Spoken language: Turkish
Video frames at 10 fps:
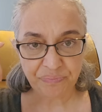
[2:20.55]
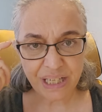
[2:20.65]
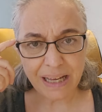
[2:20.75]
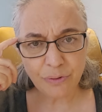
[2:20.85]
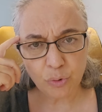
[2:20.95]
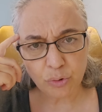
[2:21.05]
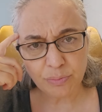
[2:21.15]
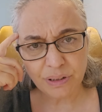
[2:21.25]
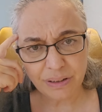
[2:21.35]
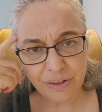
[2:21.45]
Kendi
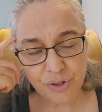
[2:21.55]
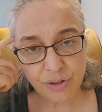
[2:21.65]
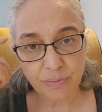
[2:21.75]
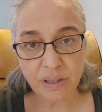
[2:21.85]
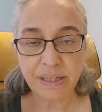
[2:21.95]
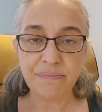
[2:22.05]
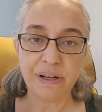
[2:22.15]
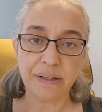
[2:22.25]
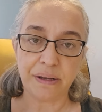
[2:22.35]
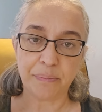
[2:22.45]
oğlumda da yaşadım.
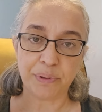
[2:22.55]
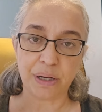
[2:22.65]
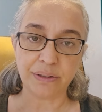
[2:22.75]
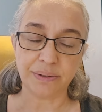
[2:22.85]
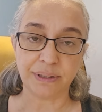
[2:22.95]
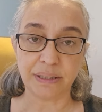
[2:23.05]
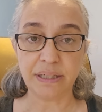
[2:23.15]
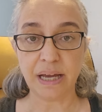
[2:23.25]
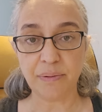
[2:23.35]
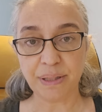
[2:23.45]
Kayınvaliden bıraktığında
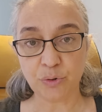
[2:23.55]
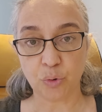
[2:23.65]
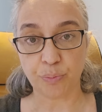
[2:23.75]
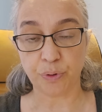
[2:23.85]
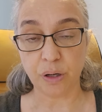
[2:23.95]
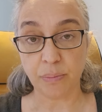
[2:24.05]
kıyamet kopuyor